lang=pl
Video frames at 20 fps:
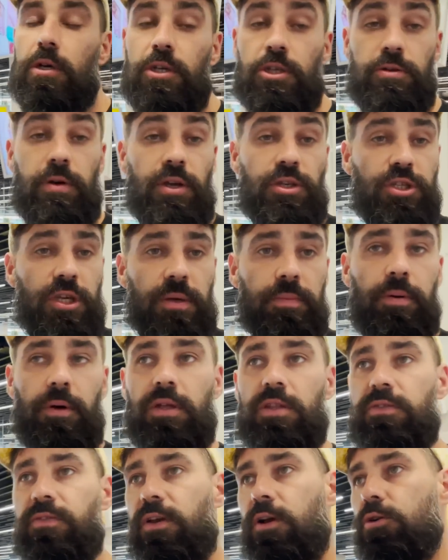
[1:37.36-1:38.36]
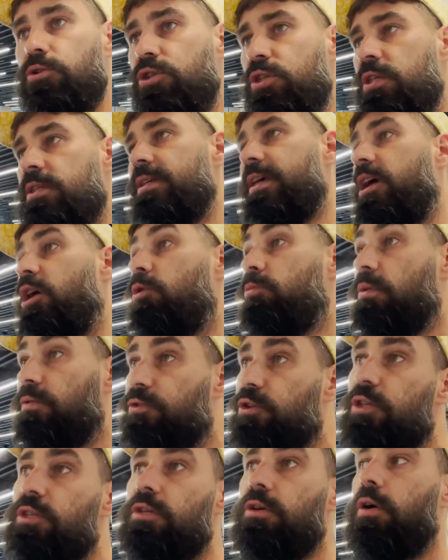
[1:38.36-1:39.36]
Słuchajcie, ponad dwie godziny zajęło mi
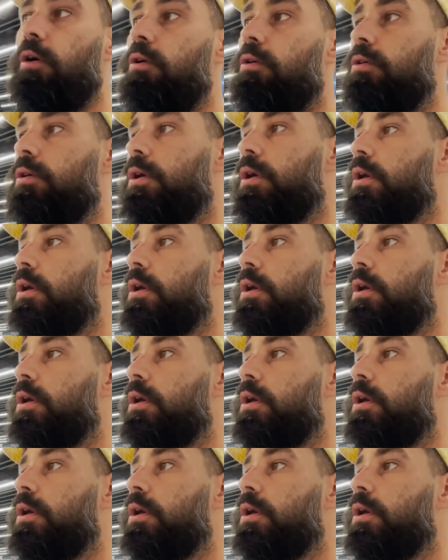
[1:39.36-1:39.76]
wszystko